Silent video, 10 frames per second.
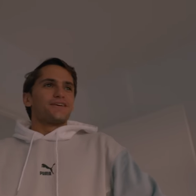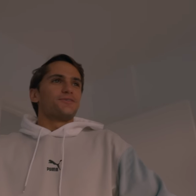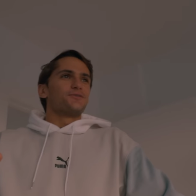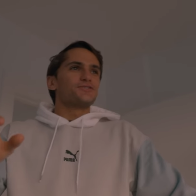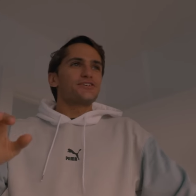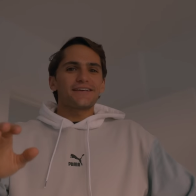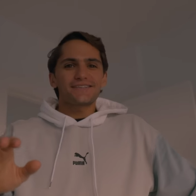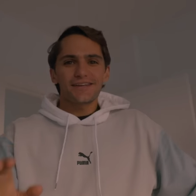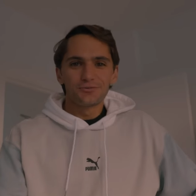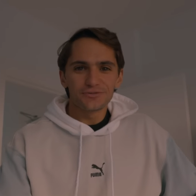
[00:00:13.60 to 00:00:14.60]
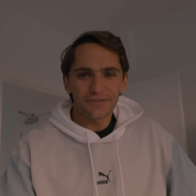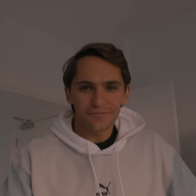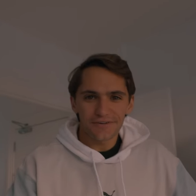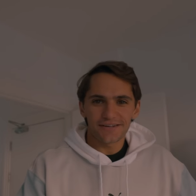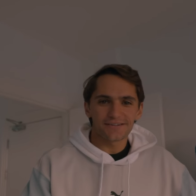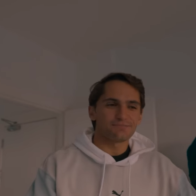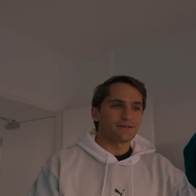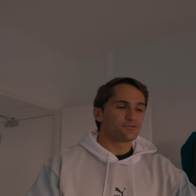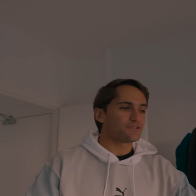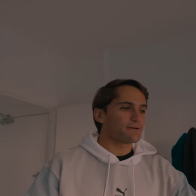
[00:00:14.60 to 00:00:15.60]
Hoje é segunda-feira,
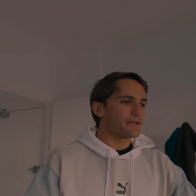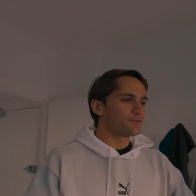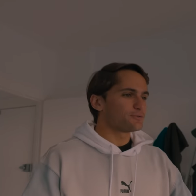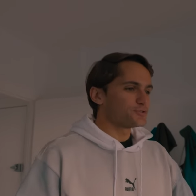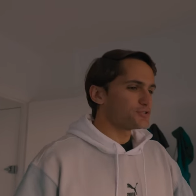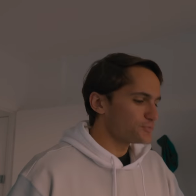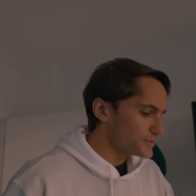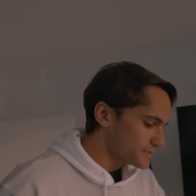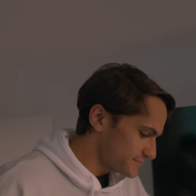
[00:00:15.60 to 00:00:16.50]
mas o trabalho continua.